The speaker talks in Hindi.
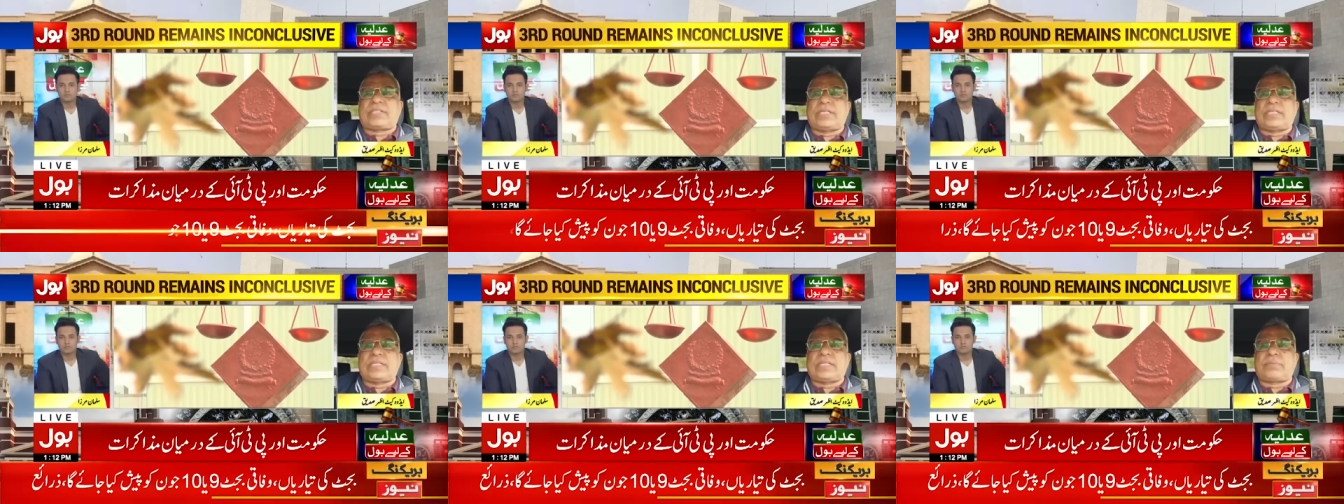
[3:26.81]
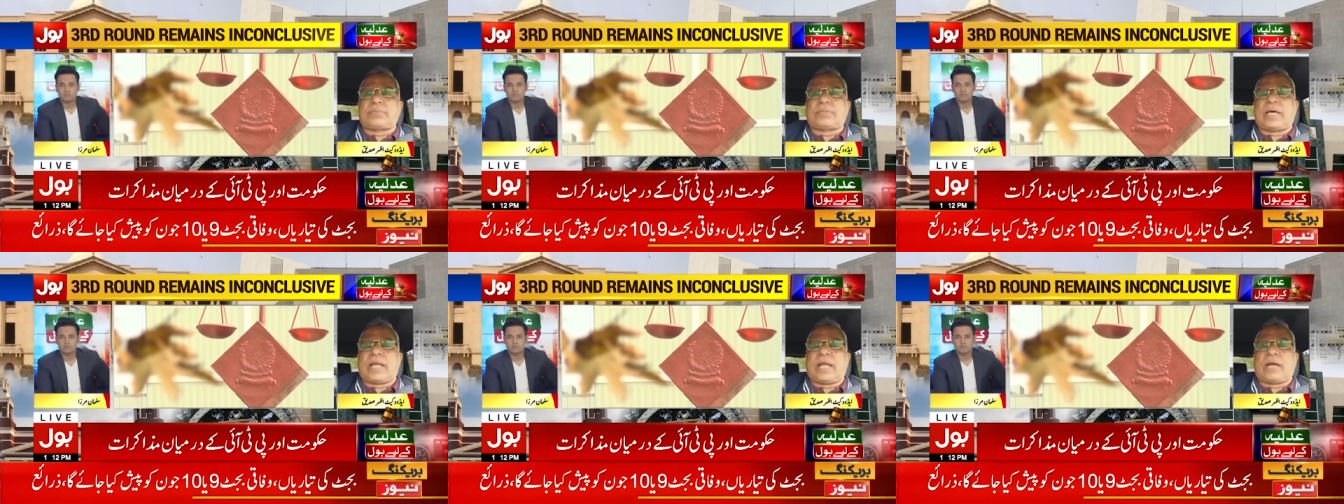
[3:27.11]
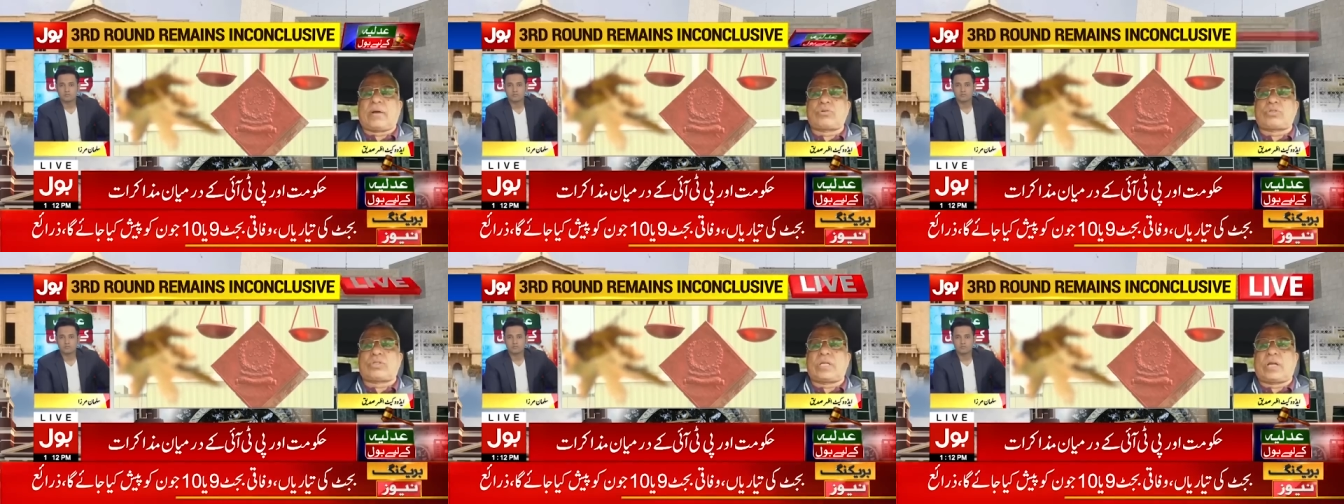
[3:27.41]
चीज अब
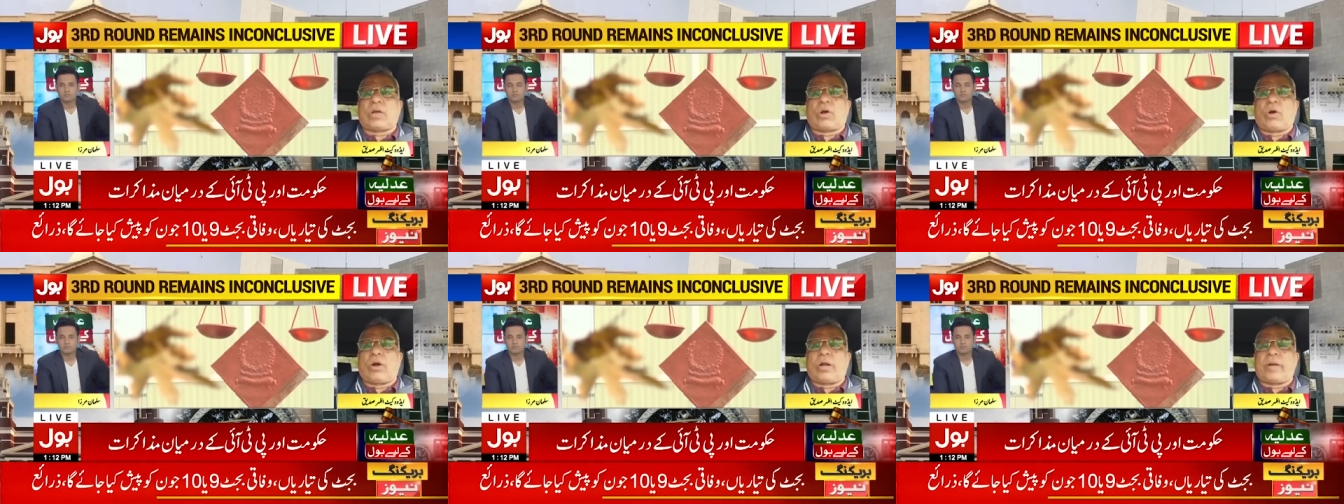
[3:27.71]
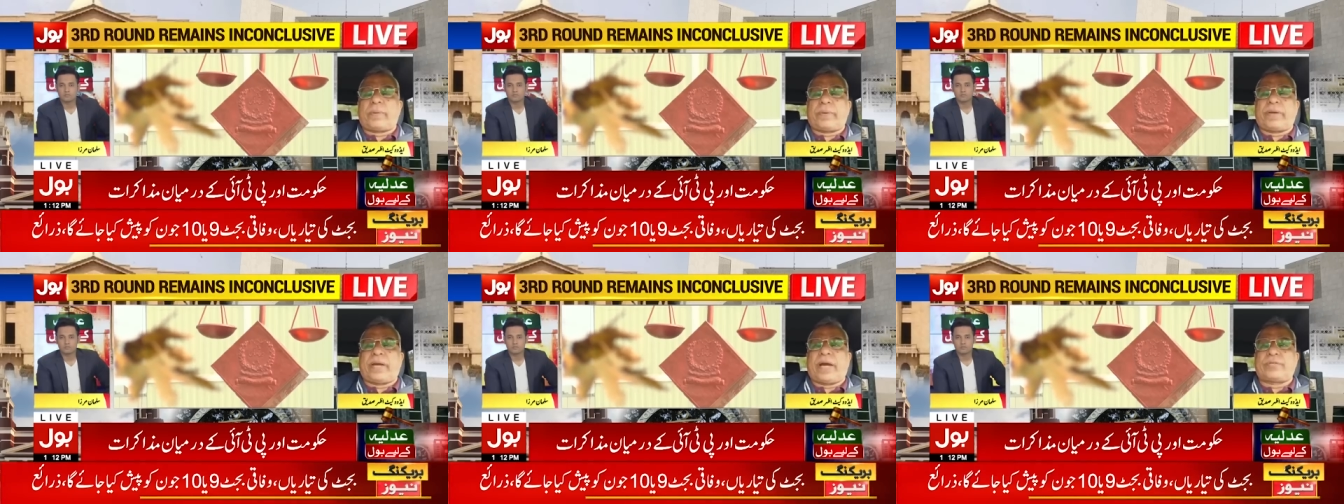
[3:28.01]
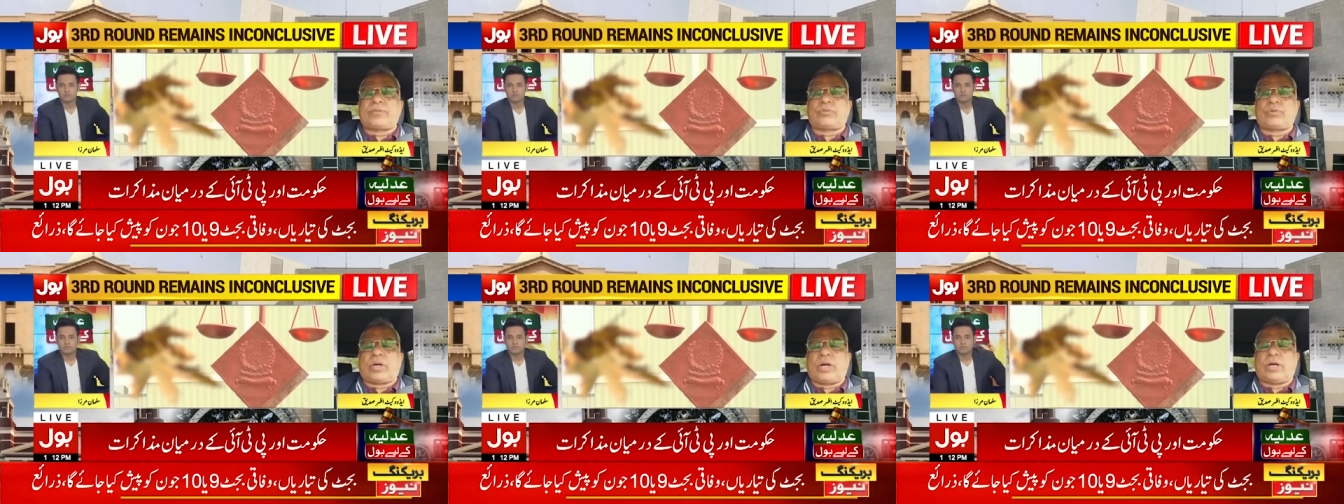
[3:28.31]
सारा कुछ रिकॉर्ड पे
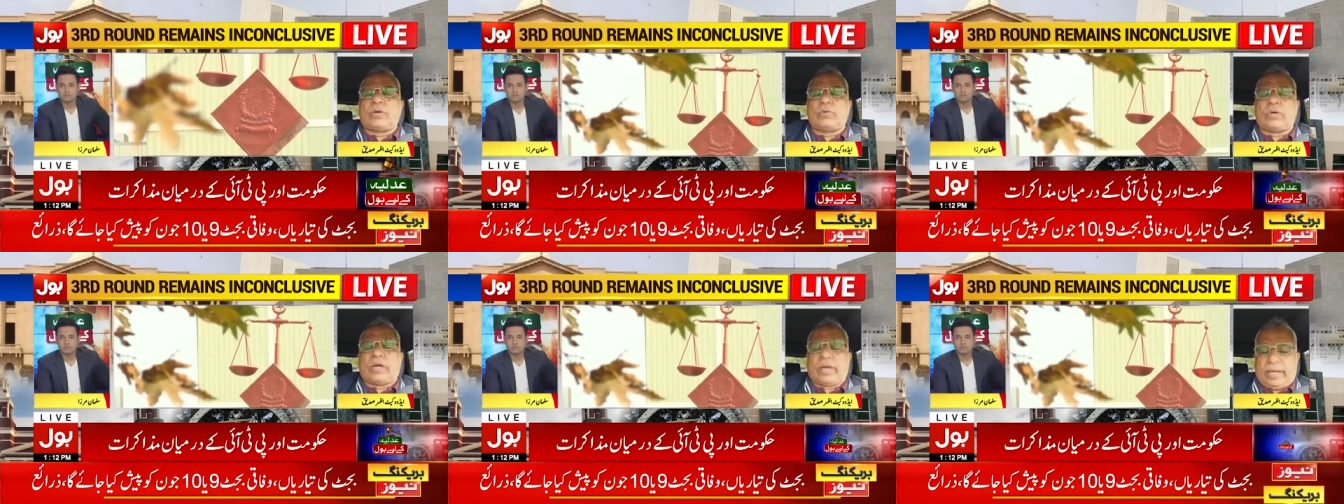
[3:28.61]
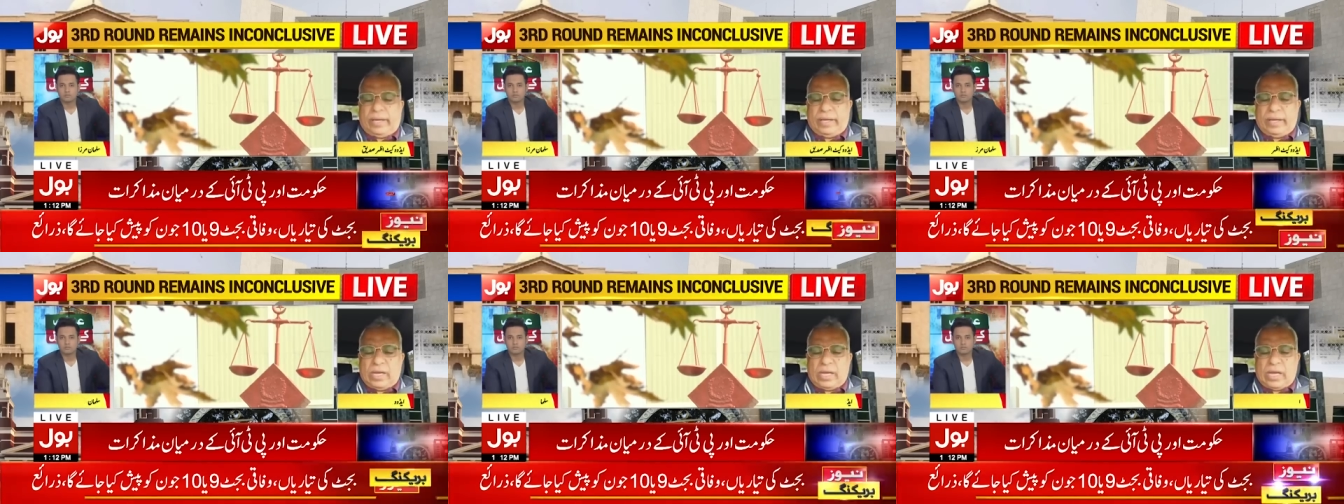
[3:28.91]
आ चुका हुआ है